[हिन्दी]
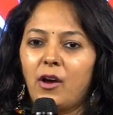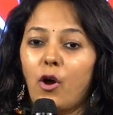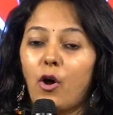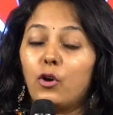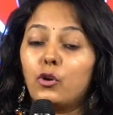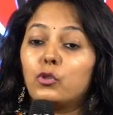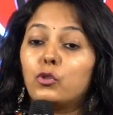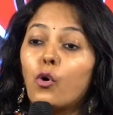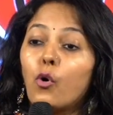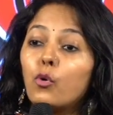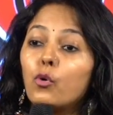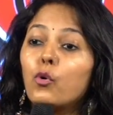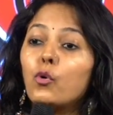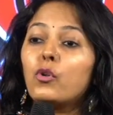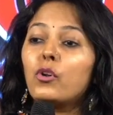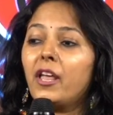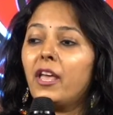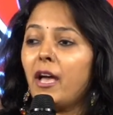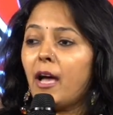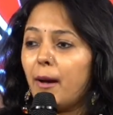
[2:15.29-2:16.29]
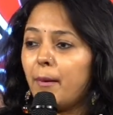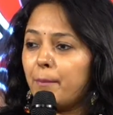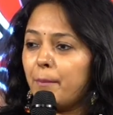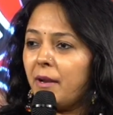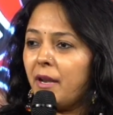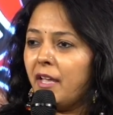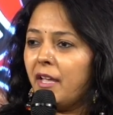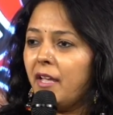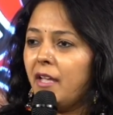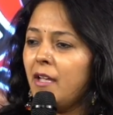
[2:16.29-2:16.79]
और दोनों ने
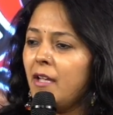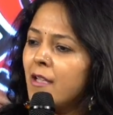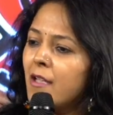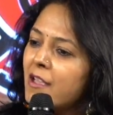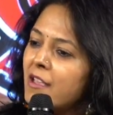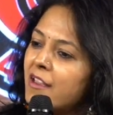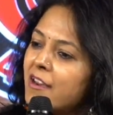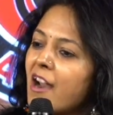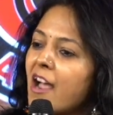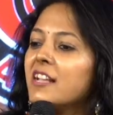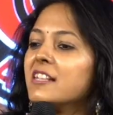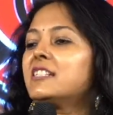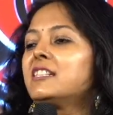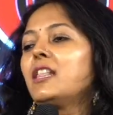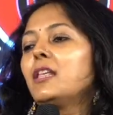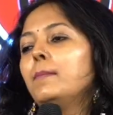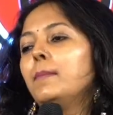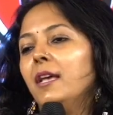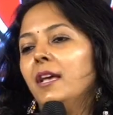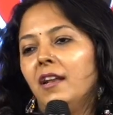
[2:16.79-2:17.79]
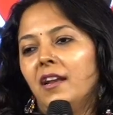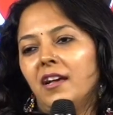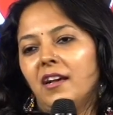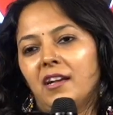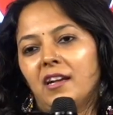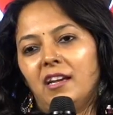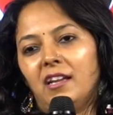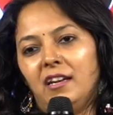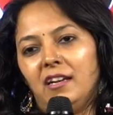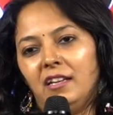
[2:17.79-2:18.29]
अपने रास्ते भी अलग
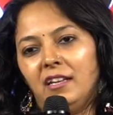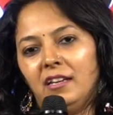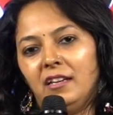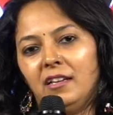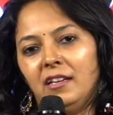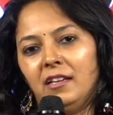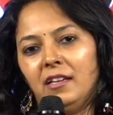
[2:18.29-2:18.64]
कर लिए